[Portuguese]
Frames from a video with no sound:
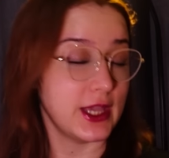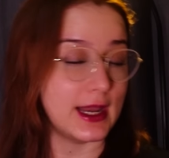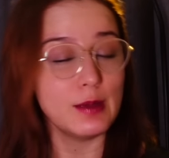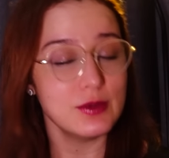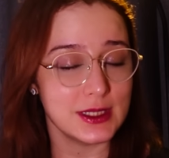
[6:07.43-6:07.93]

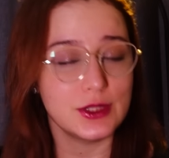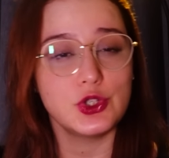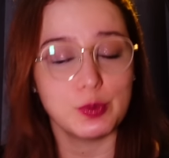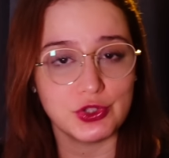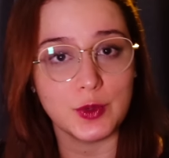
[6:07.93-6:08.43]
queremos esse
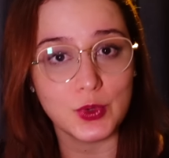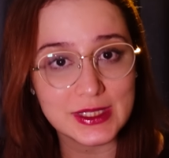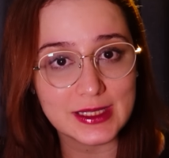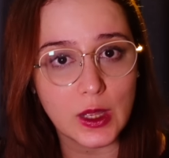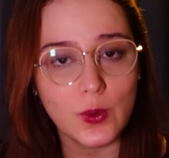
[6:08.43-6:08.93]
tipo de
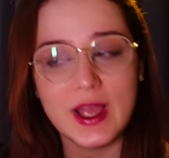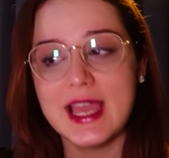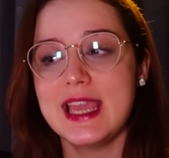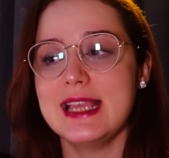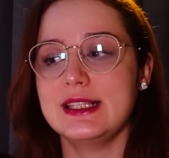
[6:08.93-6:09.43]
emoção,
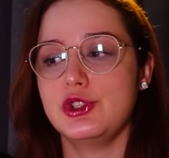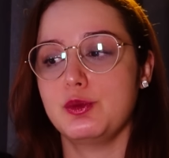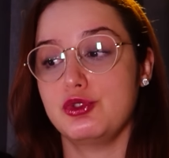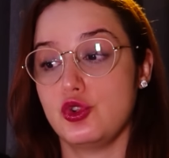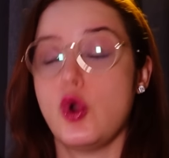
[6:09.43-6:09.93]
esse tipo de